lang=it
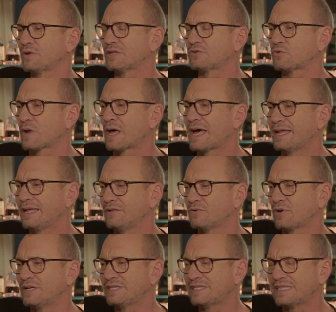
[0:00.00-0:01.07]
naturale,
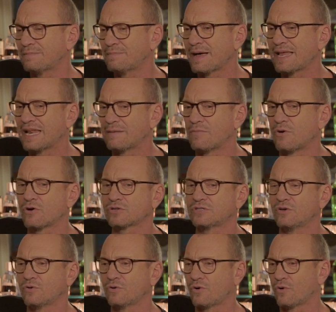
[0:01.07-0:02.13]
non esiste mai la morte o,